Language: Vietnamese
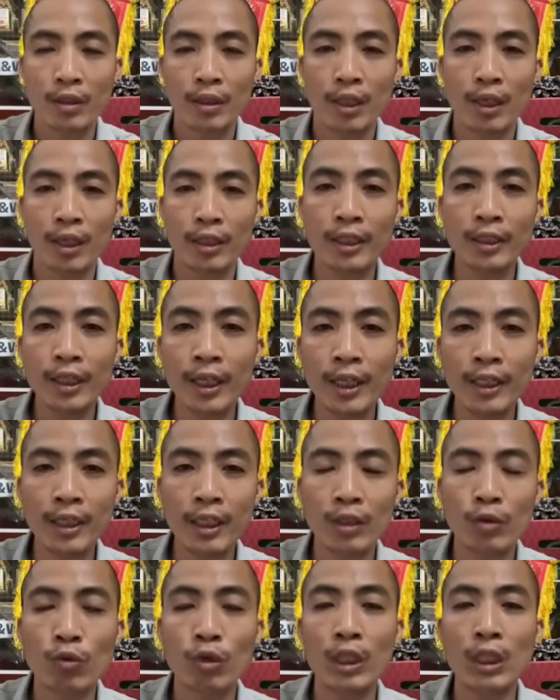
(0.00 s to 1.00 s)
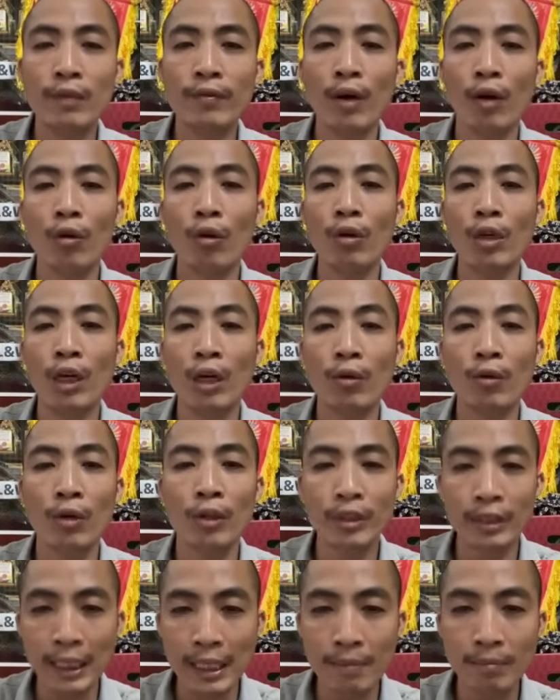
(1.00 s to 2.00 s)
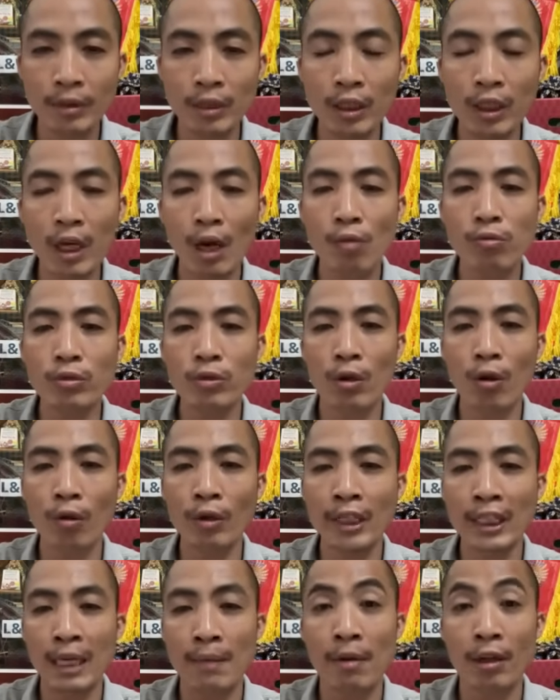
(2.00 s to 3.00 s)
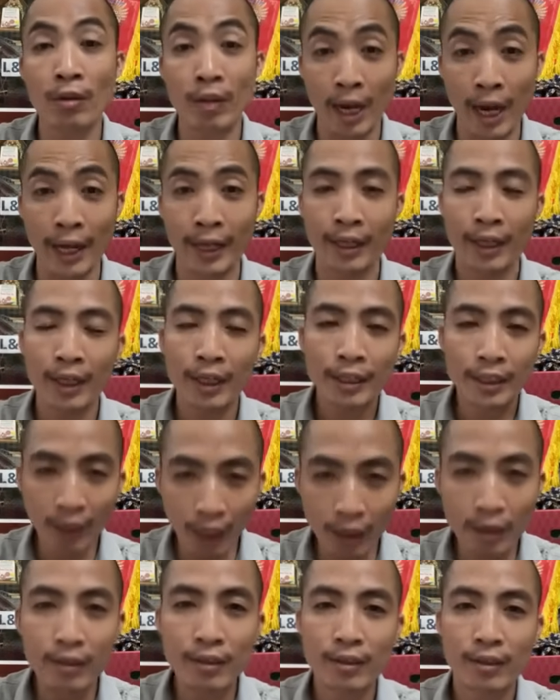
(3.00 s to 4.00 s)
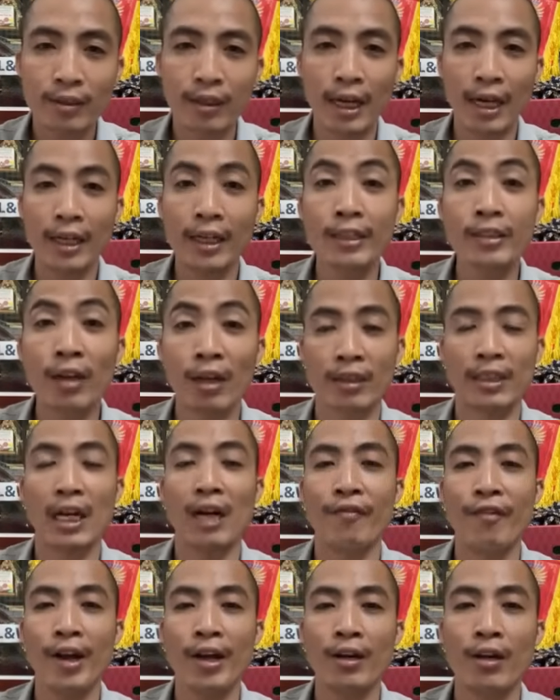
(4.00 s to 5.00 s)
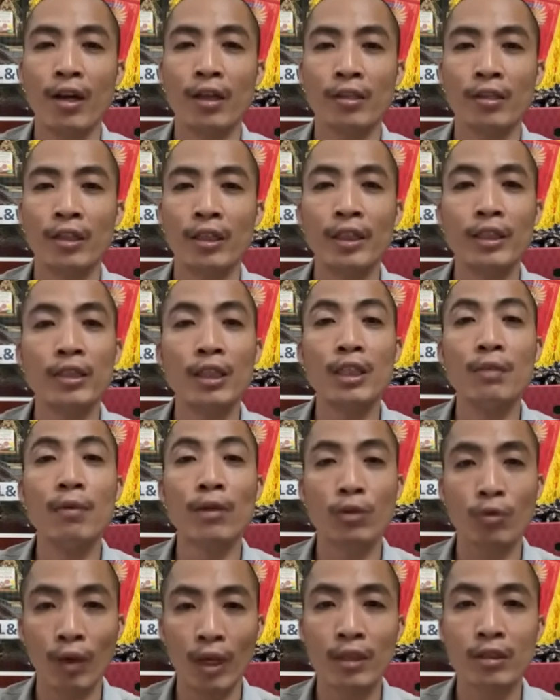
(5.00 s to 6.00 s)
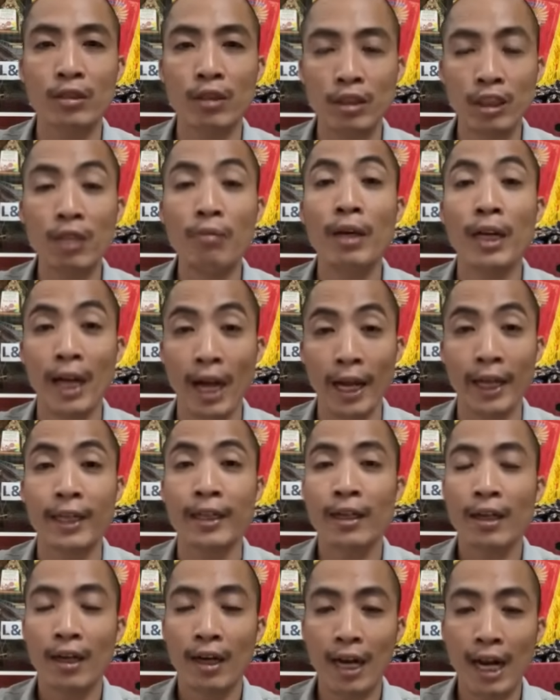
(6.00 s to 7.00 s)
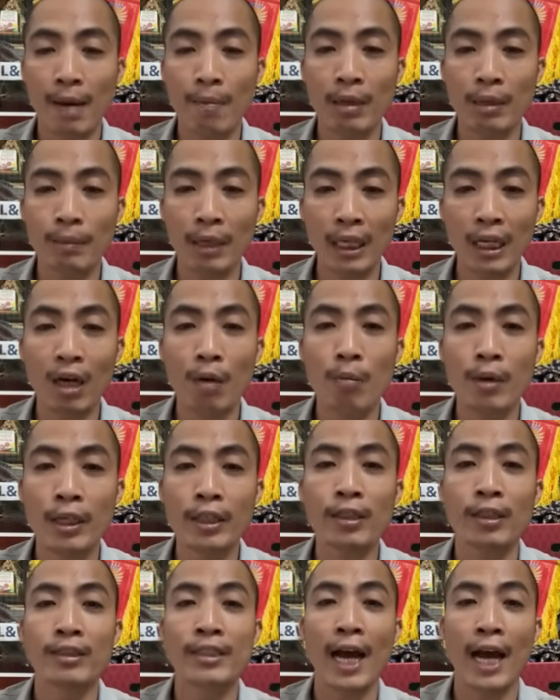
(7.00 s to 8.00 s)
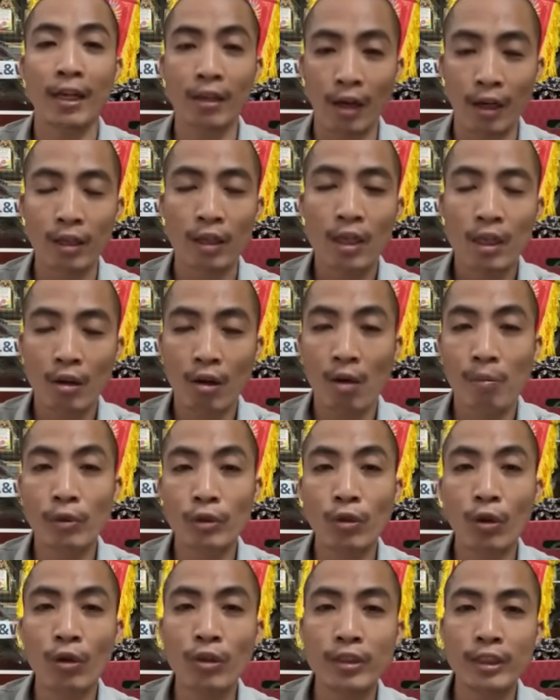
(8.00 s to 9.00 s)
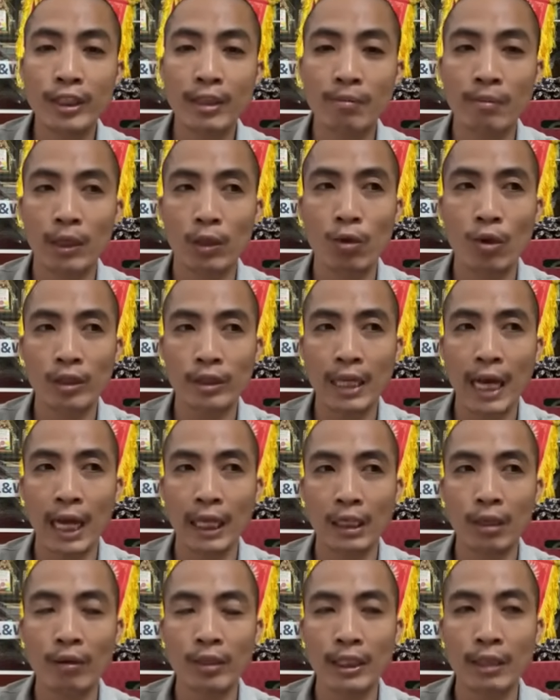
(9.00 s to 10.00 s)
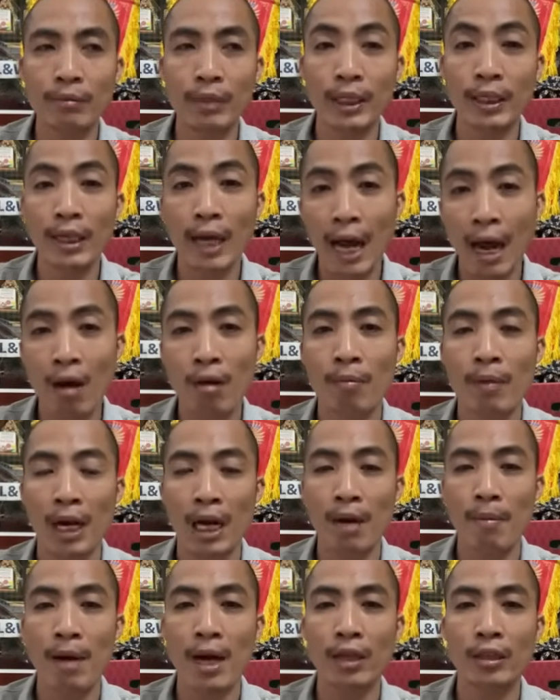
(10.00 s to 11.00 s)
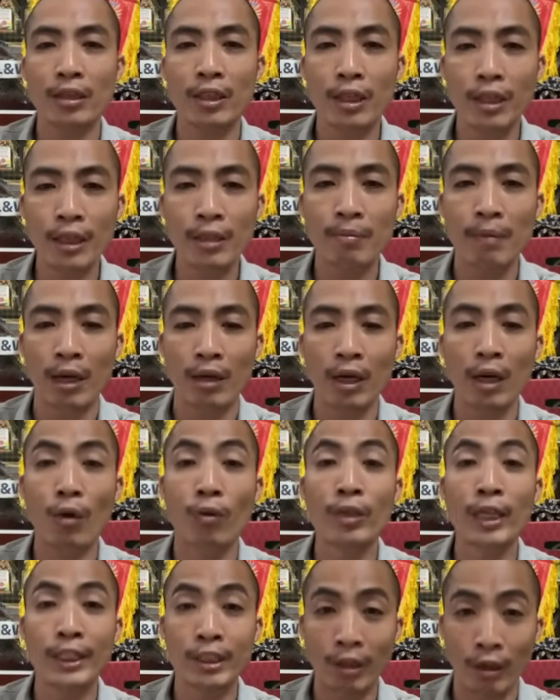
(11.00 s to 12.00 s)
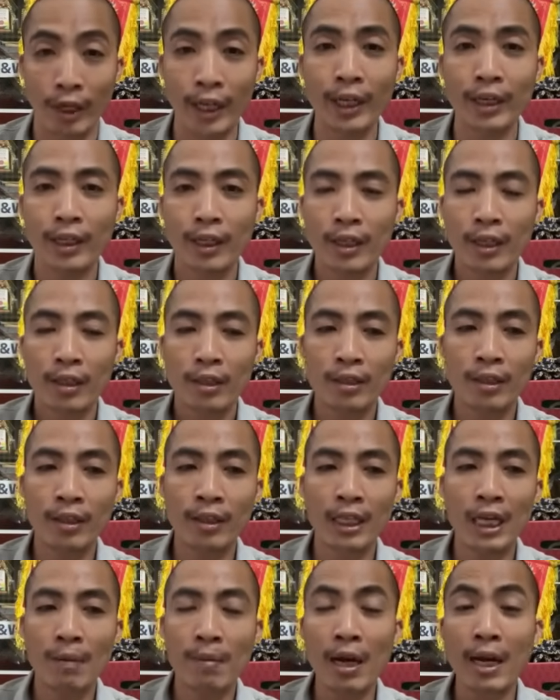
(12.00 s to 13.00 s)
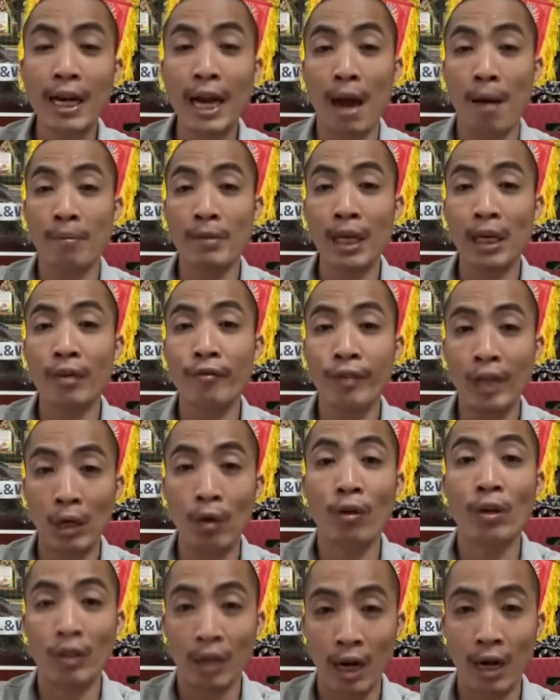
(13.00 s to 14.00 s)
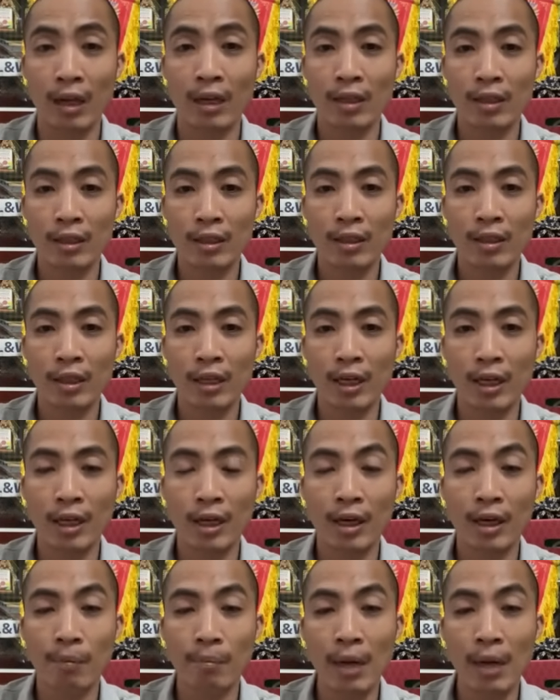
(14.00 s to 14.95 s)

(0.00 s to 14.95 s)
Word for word: à, đi thi thì tùy vào độ lửa của con chim chứ không cố định là bao nhiêu ngày nhưng để đi giọt cà phê được thì từ một tuần cho tới 10 ngày là mình bắt đầu mình đi giọt rãi được còn một số con chim mà thuộc dạng những con chim đỉnh cao mà các bác chơi mà nó đã ổn định rồi ấy thì các bác cảm nhận về độ lửa à,